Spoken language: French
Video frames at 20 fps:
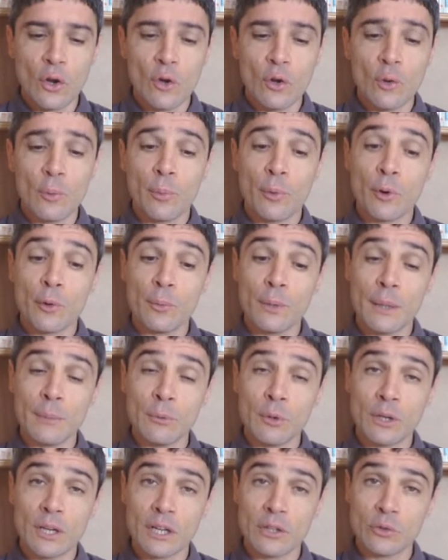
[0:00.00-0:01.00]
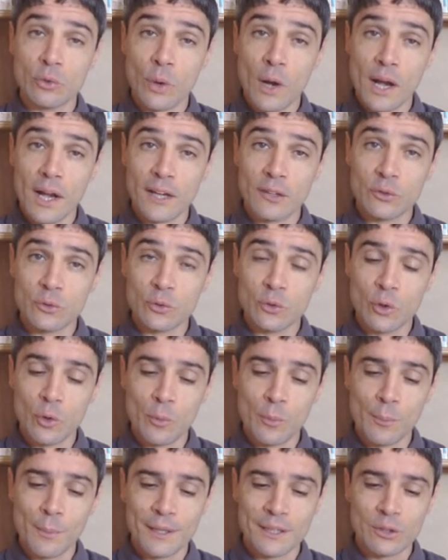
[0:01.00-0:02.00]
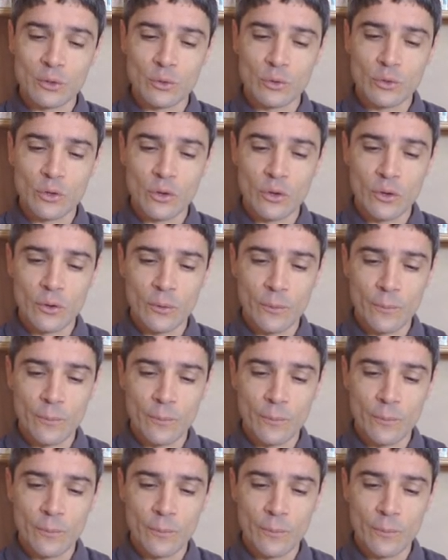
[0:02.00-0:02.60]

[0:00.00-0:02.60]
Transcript: le problème qu'elle doit résoudre maintenant